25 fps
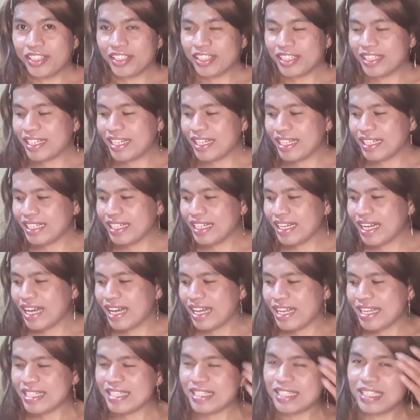Kaya
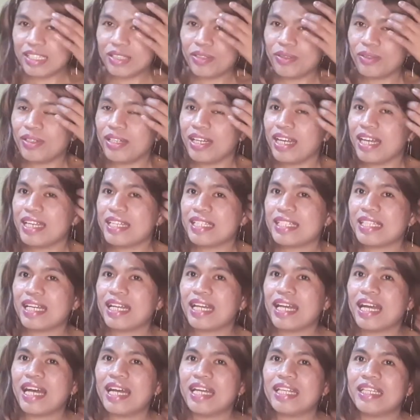guys, ito guys
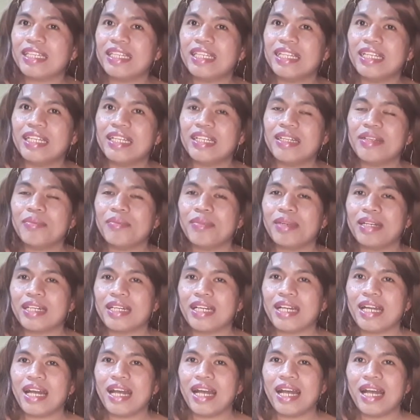ang ating
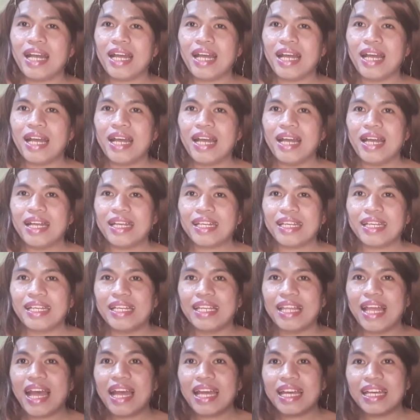mga
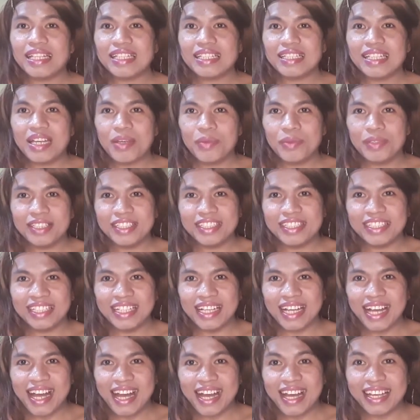kailangan gawin
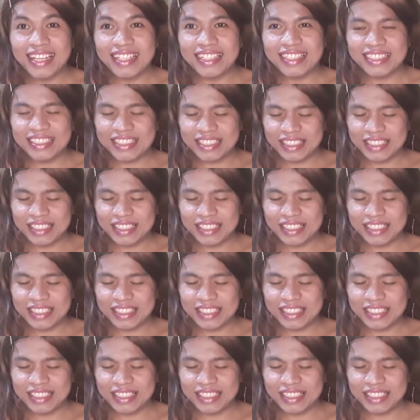guys.